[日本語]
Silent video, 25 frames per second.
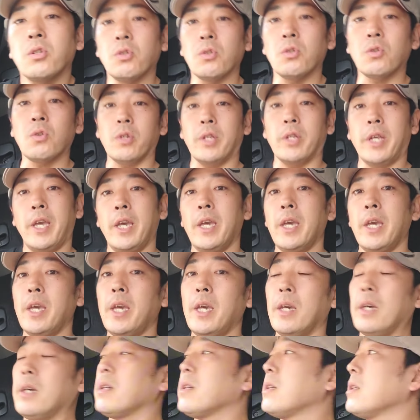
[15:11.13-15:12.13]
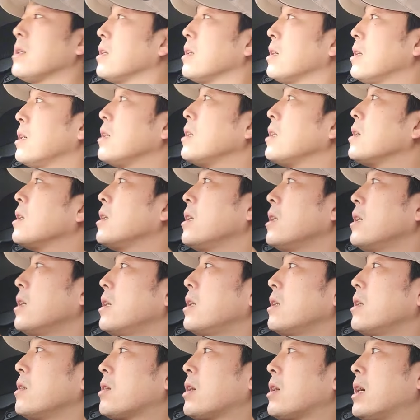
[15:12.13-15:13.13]
中古で、
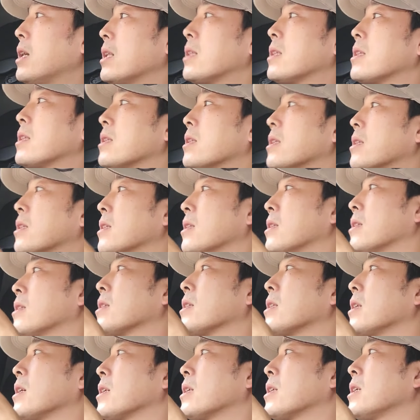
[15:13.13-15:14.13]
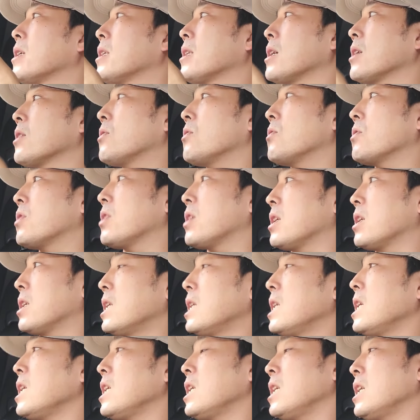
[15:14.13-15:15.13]
えー、買って、ってきた時
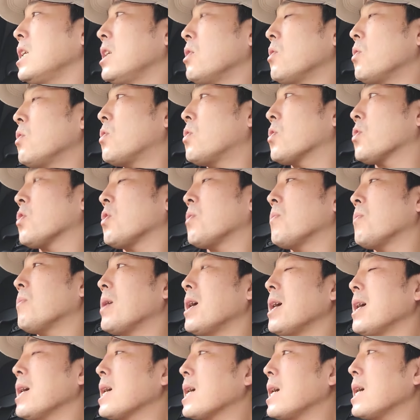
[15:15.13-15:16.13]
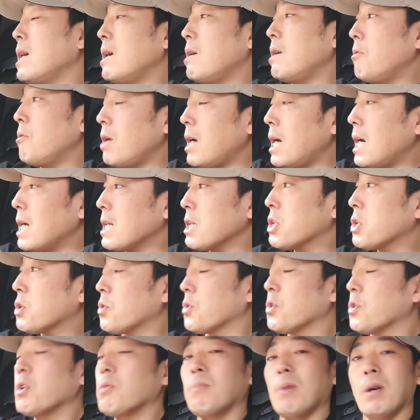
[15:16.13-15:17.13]
に横のマーカーは
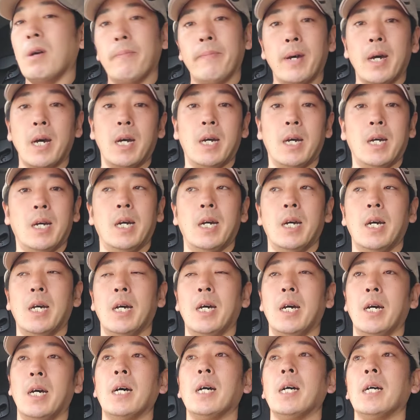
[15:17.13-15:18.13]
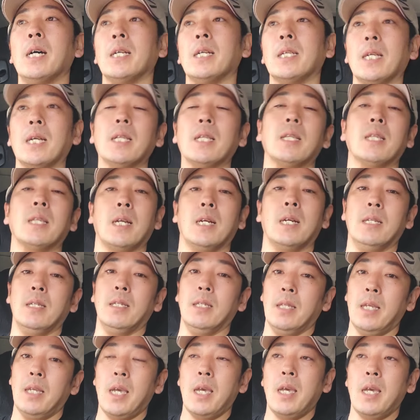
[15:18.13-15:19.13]
そのままだった
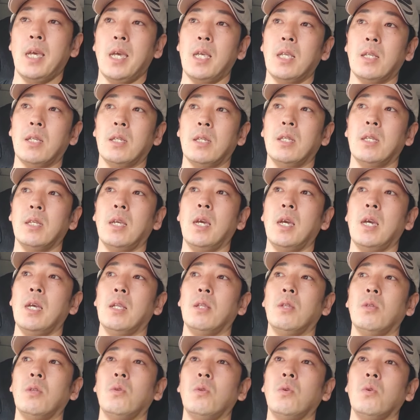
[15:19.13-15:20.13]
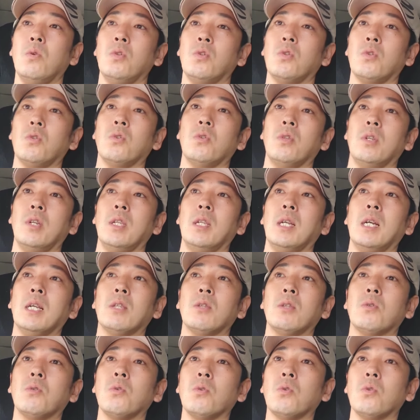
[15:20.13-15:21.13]
んで、えー、っと、ちょっとね、
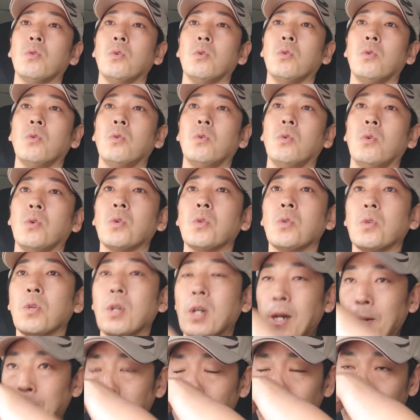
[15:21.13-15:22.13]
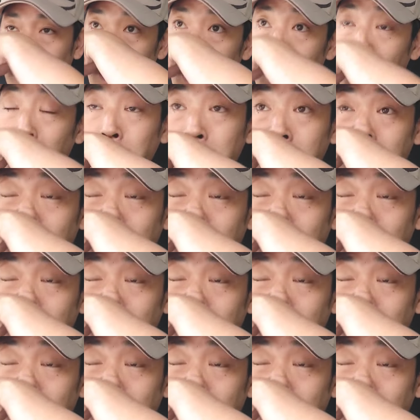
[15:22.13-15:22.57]
ナットの方とかもだい